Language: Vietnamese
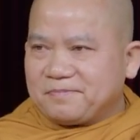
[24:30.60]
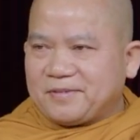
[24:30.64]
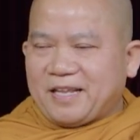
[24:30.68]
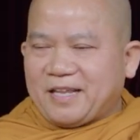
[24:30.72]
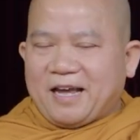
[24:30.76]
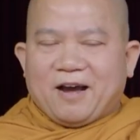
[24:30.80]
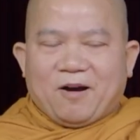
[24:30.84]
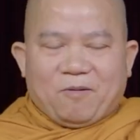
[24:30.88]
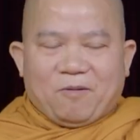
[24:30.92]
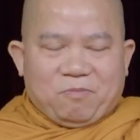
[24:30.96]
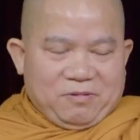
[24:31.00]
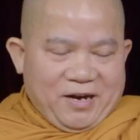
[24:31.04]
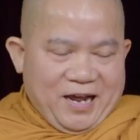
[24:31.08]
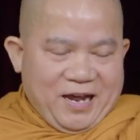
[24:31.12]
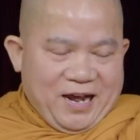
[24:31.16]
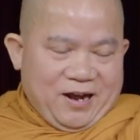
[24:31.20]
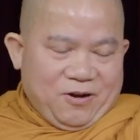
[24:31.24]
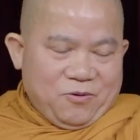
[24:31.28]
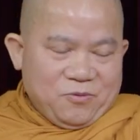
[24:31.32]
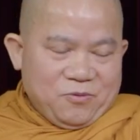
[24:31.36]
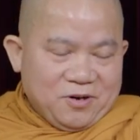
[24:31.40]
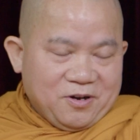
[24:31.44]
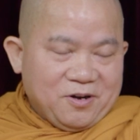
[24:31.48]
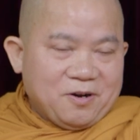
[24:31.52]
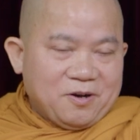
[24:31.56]
ta học
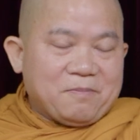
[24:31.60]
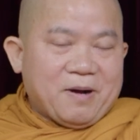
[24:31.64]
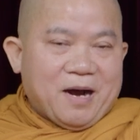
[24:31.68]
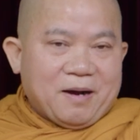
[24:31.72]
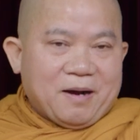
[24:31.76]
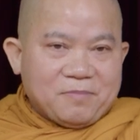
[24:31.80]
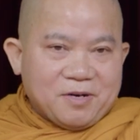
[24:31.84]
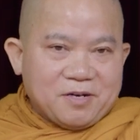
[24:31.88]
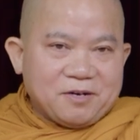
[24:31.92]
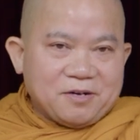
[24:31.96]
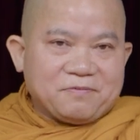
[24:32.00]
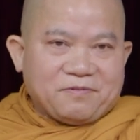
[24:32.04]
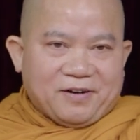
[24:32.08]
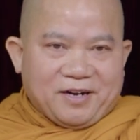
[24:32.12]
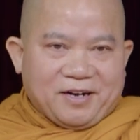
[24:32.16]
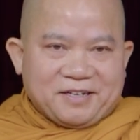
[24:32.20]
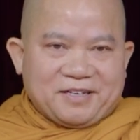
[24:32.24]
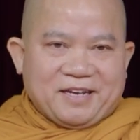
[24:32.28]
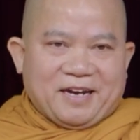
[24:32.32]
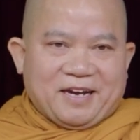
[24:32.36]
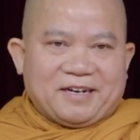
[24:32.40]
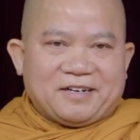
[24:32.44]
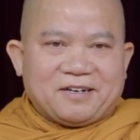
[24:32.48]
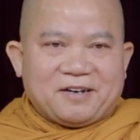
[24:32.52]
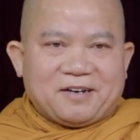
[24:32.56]
đạo nó có ba bước
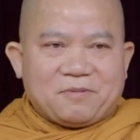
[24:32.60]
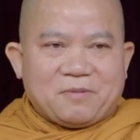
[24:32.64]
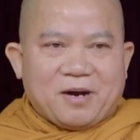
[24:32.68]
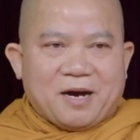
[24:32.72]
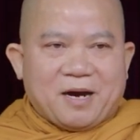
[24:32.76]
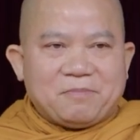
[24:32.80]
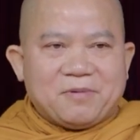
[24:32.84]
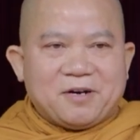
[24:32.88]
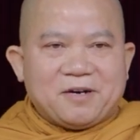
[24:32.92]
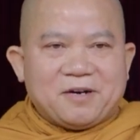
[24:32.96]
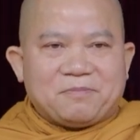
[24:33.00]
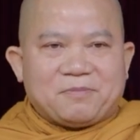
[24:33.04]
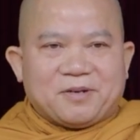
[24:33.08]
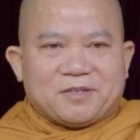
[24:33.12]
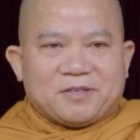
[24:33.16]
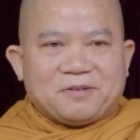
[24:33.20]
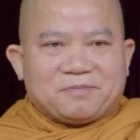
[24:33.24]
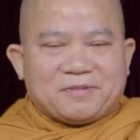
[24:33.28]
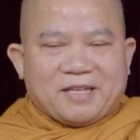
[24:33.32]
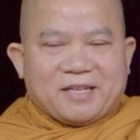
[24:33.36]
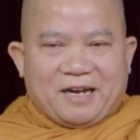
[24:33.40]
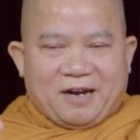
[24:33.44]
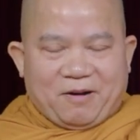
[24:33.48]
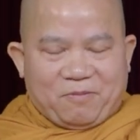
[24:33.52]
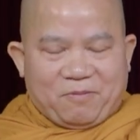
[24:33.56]
phật dạy nó có ba bước mà
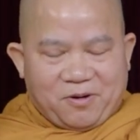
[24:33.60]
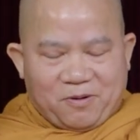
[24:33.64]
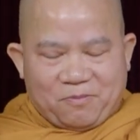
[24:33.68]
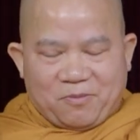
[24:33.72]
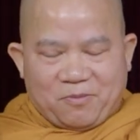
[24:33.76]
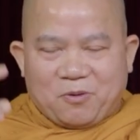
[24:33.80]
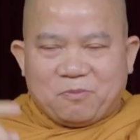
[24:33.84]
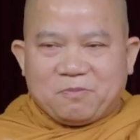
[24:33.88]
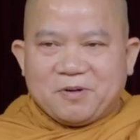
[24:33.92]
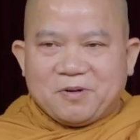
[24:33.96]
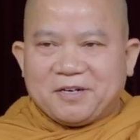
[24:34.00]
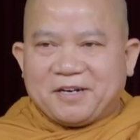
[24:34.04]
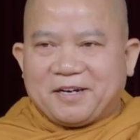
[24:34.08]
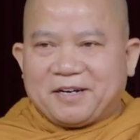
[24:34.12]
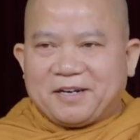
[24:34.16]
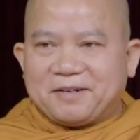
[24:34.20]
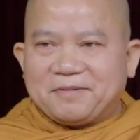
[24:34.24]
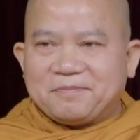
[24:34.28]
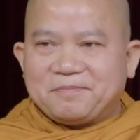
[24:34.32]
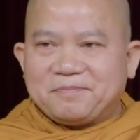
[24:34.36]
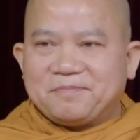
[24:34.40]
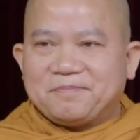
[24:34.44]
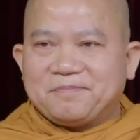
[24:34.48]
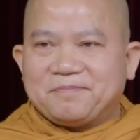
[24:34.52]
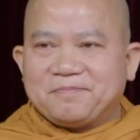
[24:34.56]
chúng ta học có một bước à
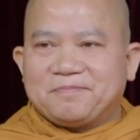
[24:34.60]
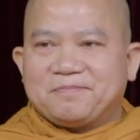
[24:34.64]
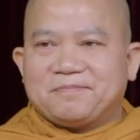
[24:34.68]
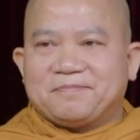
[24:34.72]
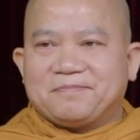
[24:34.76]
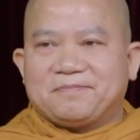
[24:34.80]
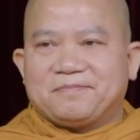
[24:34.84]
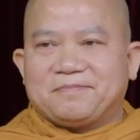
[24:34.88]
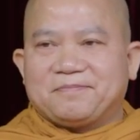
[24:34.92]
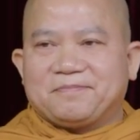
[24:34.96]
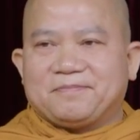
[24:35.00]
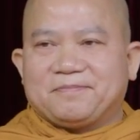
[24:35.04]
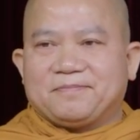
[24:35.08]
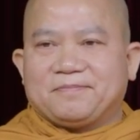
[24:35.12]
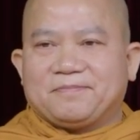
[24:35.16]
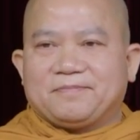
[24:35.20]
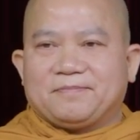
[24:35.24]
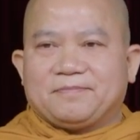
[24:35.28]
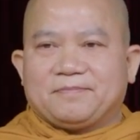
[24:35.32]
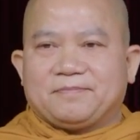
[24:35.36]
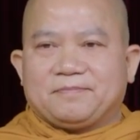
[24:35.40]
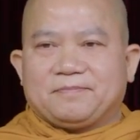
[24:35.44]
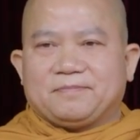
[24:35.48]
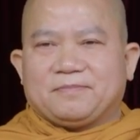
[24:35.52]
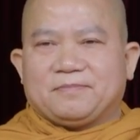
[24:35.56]

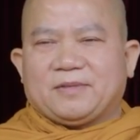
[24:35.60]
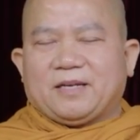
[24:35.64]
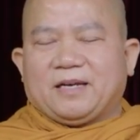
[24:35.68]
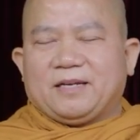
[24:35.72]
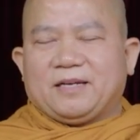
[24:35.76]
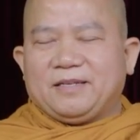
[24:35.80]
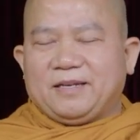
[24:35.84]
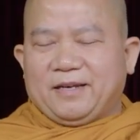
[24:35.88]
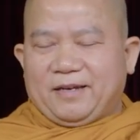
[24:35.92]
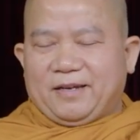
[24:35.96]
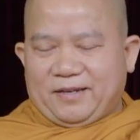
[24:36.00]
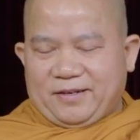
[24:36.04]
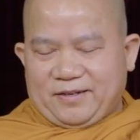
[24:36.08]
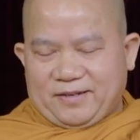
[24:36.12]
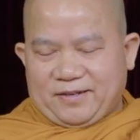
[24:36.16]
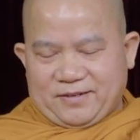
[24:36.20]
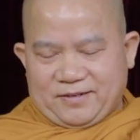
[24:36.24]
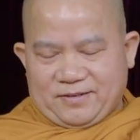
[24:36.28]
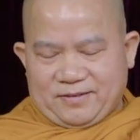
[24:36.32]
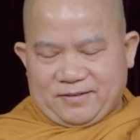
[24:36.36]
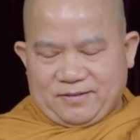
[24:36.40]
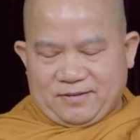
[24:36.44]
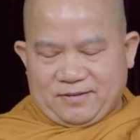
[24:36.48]
tại vì